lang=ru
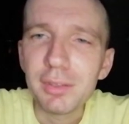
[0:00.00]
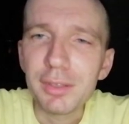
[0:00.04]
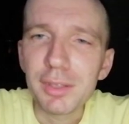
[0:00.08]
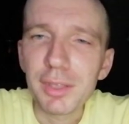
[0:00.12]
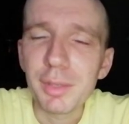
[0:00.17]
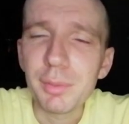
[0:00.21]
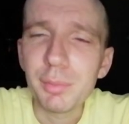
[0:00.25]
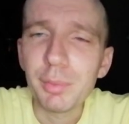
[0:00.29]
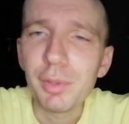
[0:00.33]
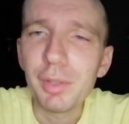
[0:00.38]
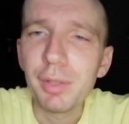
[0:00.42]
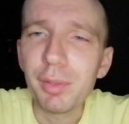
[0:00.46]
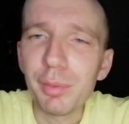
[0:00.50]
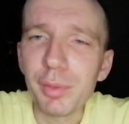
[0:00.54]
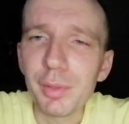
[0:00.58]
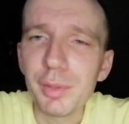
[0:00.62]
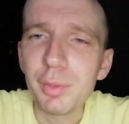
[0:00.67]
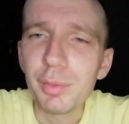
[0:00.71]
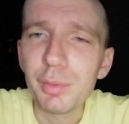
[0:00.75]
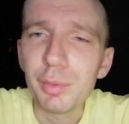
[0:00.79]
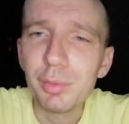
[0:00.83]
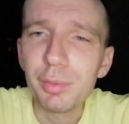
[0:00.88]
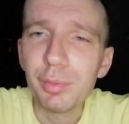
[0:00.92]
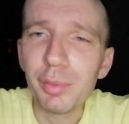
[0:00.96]
чего его
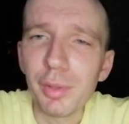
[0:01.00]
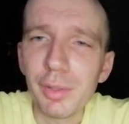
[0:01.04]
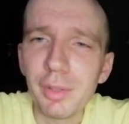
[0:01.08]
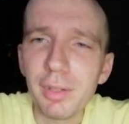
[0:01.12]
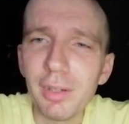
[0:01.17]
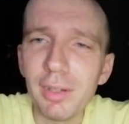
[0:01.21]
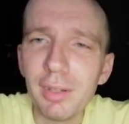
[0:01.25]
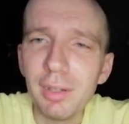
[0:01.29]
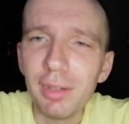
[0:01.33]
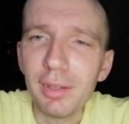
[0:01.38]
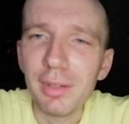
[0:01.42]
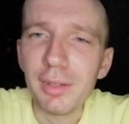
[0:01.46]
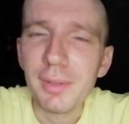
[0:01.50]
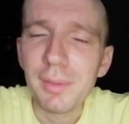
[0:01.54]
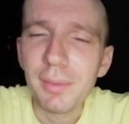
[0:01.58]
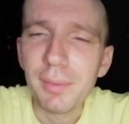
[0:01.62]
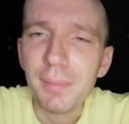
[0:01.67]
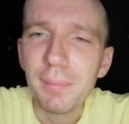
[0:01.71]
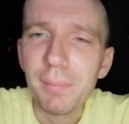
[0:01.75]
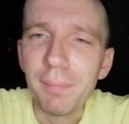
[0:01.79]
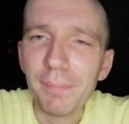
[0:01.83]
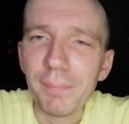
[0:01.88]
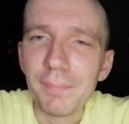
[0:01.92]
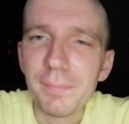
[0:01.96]
не уволили.
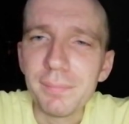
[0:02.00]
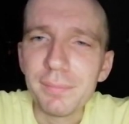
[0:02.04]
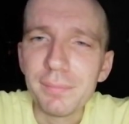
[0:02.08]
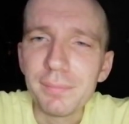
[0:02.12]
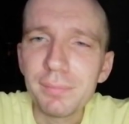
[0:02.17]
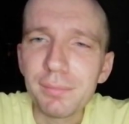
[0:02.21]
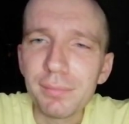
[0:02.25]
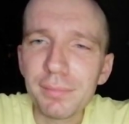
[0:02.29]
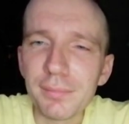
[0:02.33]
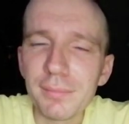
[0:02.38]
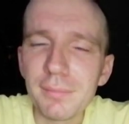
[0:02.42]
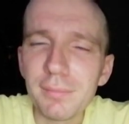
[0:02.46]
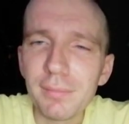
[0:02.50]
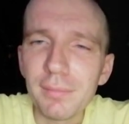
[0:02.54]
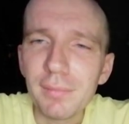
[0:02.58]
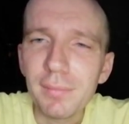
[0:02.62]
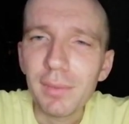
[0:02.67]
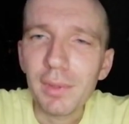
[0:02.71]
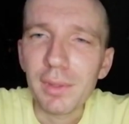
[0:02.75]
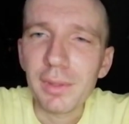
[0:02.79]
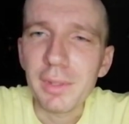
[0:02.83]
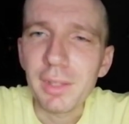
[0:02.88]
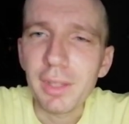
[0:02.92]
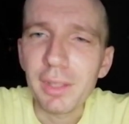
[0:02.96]

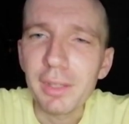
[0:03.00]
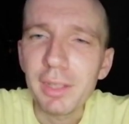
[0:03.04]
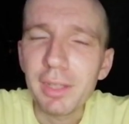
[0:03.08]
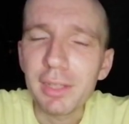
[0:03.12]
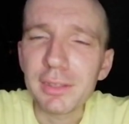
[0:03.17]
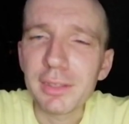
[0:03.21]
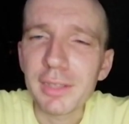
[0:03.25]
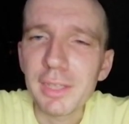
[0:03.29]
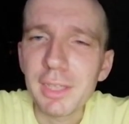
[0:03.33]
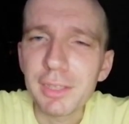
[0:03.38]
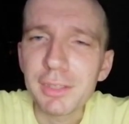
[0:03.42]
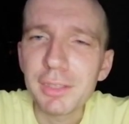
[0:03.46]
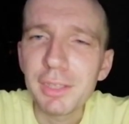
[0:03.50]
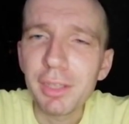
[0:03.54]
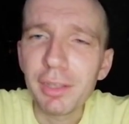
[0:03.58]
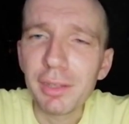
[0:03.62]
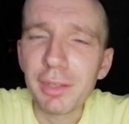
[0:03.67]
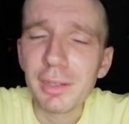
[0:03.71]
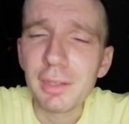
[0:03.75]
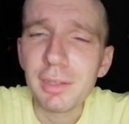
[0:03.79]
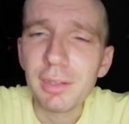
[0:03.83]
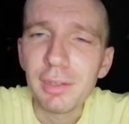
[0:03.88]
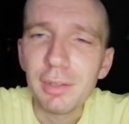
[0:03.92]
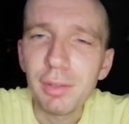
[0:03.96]
Тогда, значит,
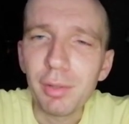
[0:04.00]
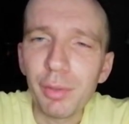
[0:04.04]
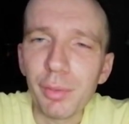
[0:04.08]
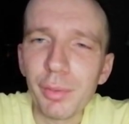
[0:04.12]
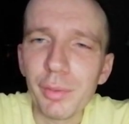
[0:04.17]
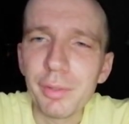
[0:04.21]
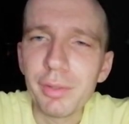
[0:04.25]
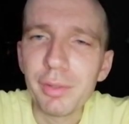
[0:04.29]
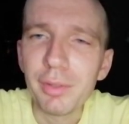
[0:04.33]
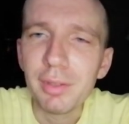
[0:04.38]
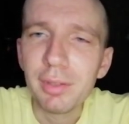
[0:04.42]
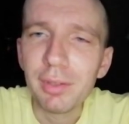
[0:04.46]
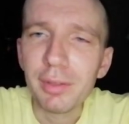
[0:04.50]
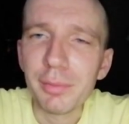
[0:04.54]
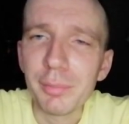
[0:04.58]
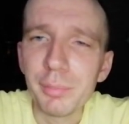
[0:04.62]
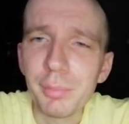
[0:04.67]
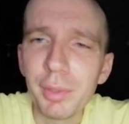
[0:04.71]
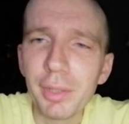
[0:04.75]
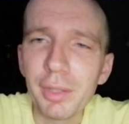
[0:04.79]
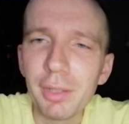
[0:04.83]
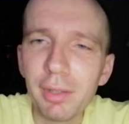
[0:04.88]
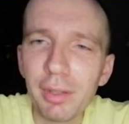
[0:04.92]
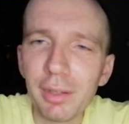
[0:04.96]
он
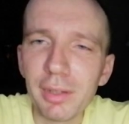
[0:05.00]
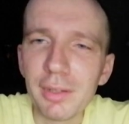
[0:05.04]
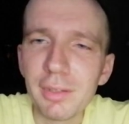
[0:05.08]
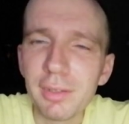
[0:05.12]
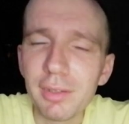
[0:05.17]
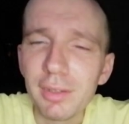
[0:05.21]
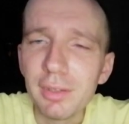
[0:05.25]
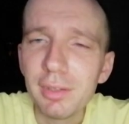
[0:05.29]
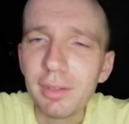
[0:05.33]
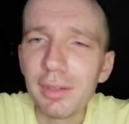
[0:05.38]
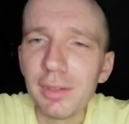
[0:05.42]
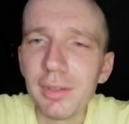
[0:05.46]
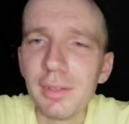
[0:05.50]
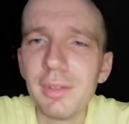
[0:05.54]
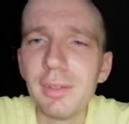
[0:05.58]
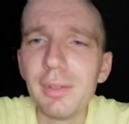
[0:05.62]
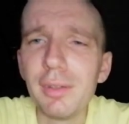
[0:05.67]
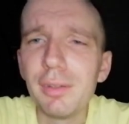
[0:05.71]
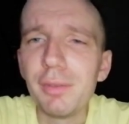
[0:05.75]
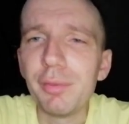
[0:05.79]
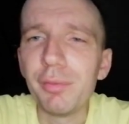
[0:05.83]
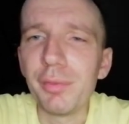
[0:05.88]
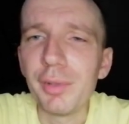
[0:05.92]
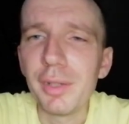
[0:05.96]
был
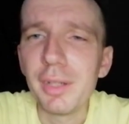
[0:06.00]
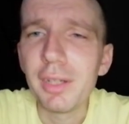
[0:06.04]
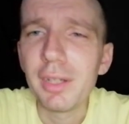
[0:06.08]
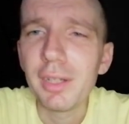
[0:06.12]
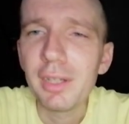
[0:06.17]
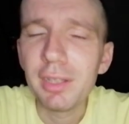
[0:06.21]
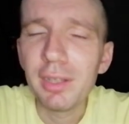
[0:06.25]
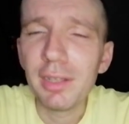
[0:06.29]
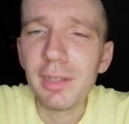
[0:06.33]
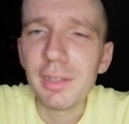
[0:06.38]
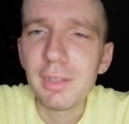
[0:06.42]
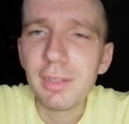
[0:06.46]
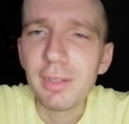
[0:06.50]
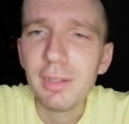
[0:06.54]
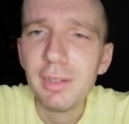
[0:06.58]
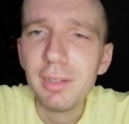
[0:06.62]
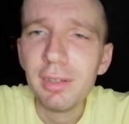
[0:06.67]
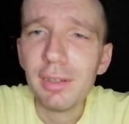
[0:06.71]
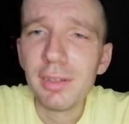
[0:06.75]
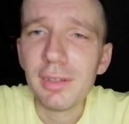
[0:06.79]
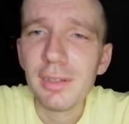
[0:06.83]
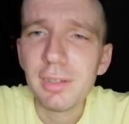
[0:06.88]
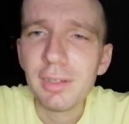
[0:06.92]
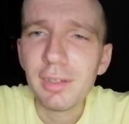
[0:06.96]
выгоден,
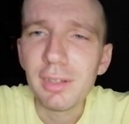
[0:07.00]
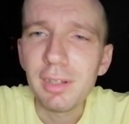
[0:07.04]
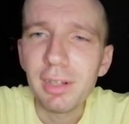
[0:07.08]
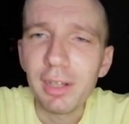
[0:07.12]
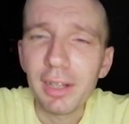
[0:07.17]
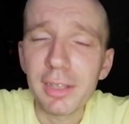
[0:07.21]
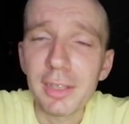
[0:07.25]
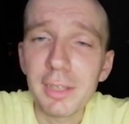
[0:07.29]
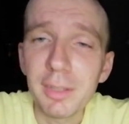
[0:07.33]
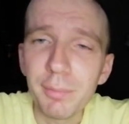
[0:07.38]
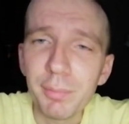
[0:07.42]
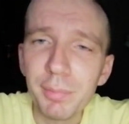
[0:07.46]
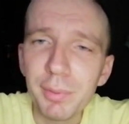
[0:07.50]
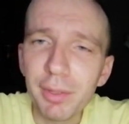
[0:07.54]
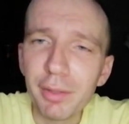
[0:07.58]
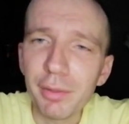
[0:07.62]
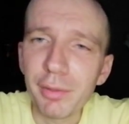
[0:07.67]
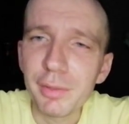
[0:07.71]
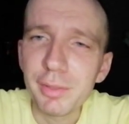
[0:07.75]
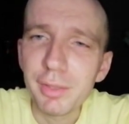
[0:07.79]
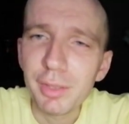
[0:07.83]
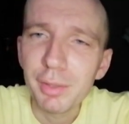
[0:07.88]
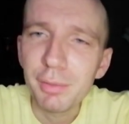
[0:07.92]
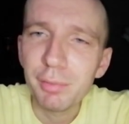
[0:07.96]
а теперь
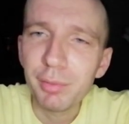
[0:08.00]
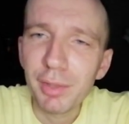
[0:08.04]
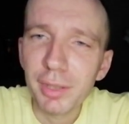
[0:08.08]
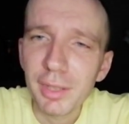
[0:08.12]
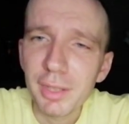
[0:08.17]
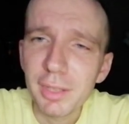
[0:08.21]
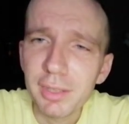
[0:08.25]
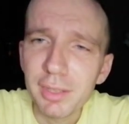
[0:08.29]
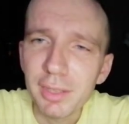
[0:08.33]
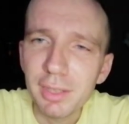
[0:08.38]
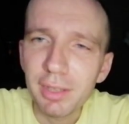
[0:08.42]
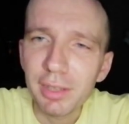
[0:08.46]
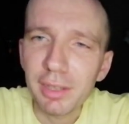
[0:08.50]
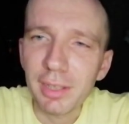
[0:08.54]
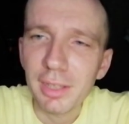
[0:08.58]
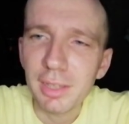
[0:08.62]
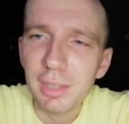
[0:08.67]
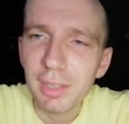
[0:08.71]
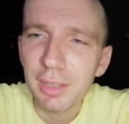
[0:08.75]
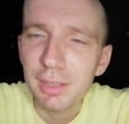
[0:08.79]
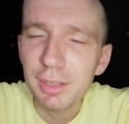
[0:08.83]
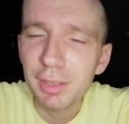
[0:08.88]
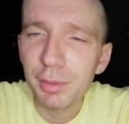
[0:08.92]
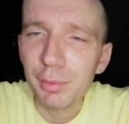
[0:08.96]
он не выгоден,
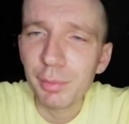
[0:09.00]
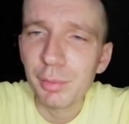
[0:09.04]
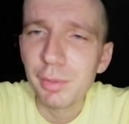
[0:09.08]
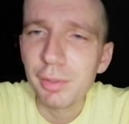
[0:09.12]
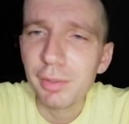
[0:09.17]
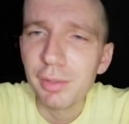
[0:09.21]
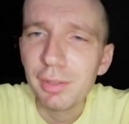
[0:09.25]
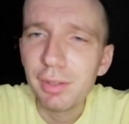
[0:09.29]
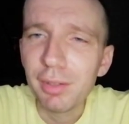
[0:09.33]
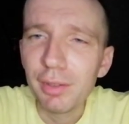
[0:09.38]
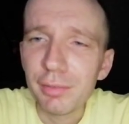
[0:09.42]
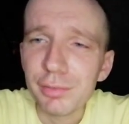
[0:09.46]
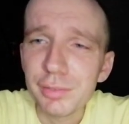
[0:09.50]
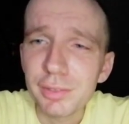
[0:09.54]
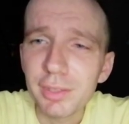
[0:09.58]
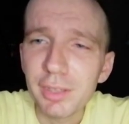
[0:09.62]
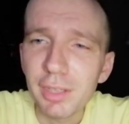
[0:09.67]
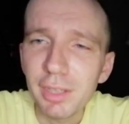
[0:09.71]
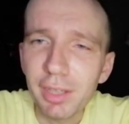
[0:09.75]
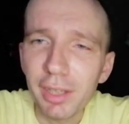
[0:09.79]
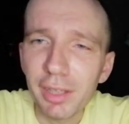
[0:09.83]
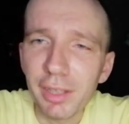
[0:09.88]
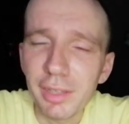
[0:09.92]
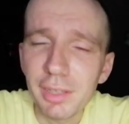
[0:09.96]
так на него
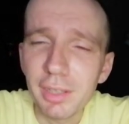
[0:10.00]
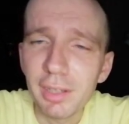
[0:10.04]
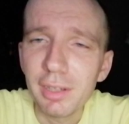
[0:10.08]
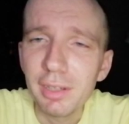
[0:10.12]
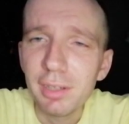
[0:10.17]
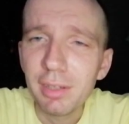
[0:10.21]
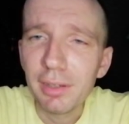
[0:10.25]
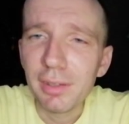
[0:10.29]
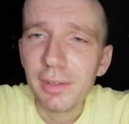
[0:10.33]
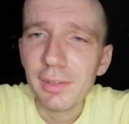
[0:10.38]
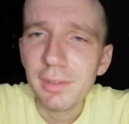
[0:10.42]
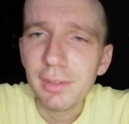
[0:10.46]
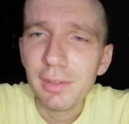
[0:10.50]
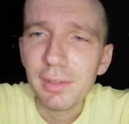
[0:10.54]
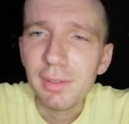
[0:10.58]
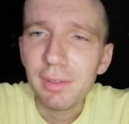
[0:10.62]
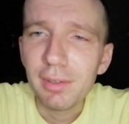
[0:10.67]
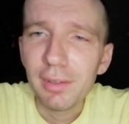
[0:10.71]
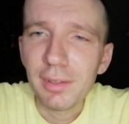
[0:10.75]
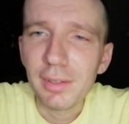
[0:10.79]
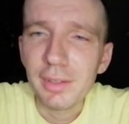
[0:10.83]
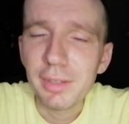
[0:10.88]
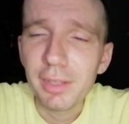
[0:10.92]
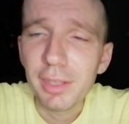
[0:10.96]
все это.
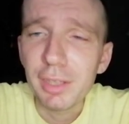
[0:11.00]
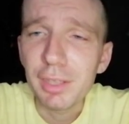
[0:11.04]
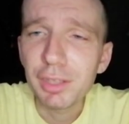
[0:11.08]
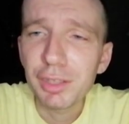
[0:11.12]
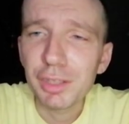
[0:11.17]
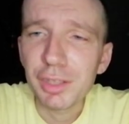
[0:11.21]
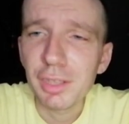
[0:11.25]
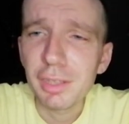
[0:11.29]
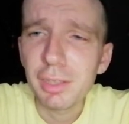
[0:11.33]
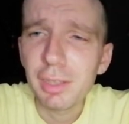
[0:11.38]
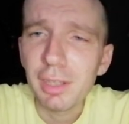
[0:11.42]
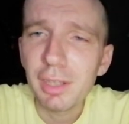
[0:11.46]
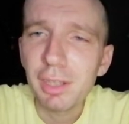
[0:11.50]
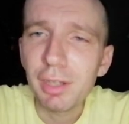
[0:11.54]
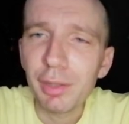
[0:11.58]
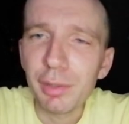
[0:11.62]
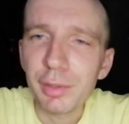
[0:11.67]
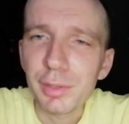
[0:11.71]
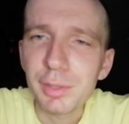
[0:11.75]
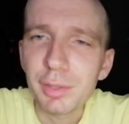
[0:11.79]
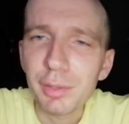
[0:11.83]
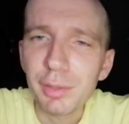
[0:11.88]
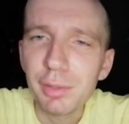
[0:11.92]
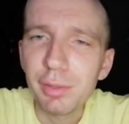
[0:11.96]
Я
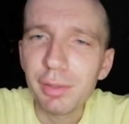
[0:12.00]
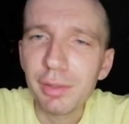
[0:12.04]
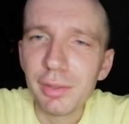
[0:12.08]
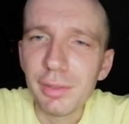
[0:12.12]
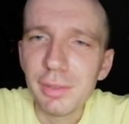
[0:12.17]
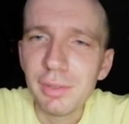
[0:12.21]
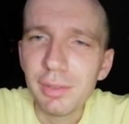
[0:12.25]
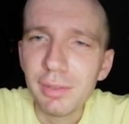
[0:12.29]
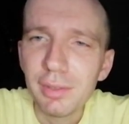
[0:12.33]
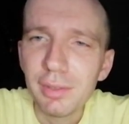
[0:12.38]
считаю, что